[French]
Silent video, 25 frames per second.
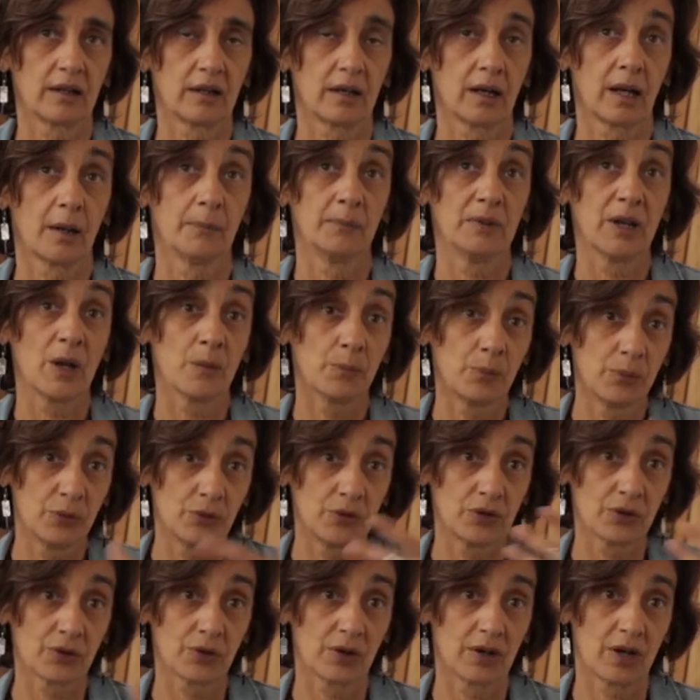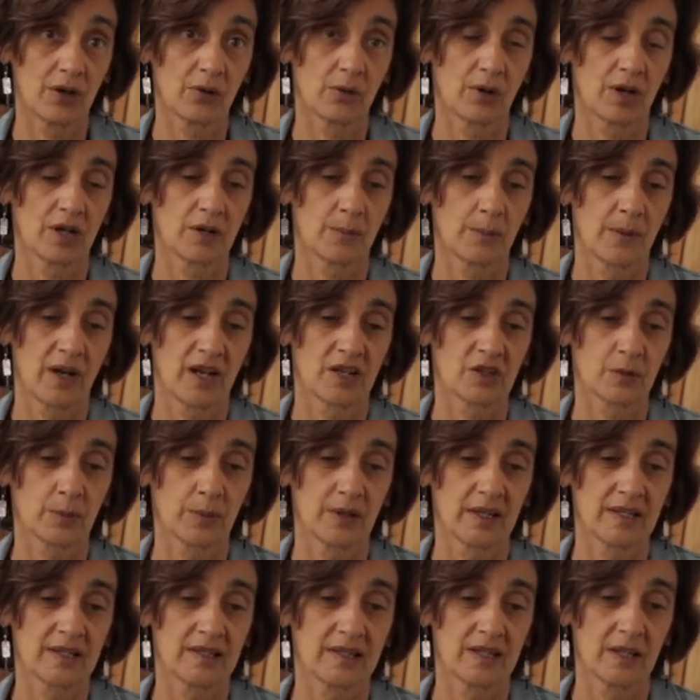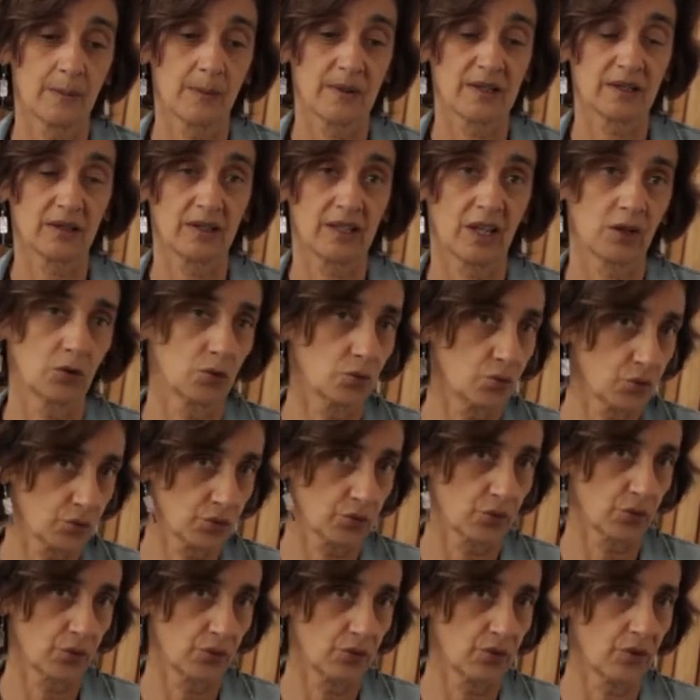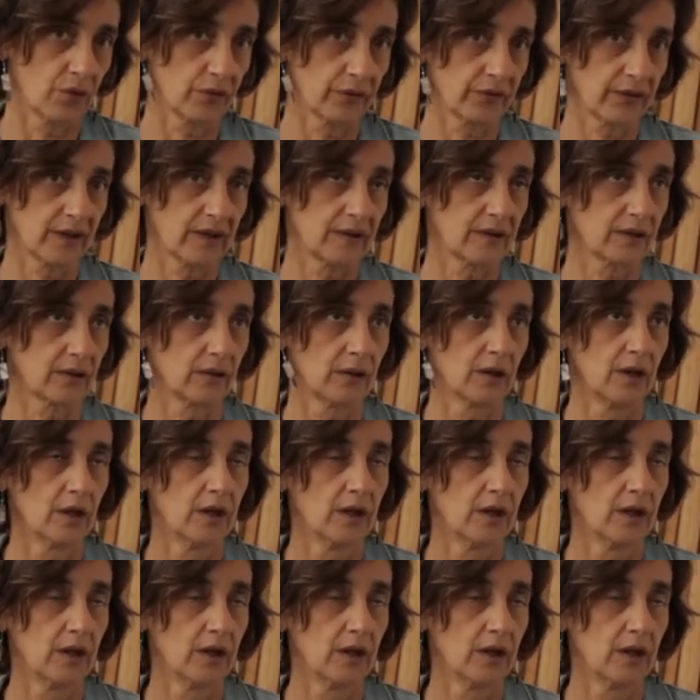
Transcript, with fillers: à bien plus que la loi HPST parce qu'il y a toujours eu en fait